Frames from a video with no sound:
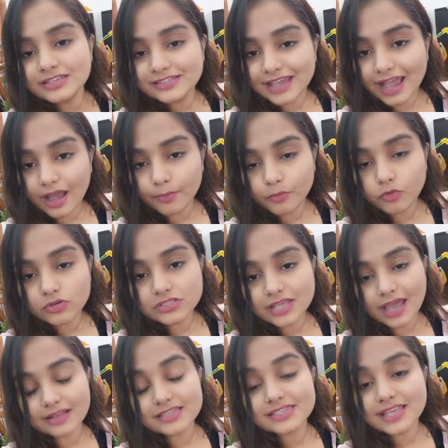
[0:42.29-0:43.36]
शाम को
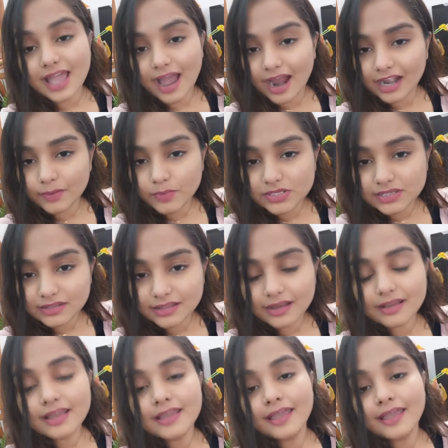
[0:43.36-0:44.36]
सात से आठ बजे तक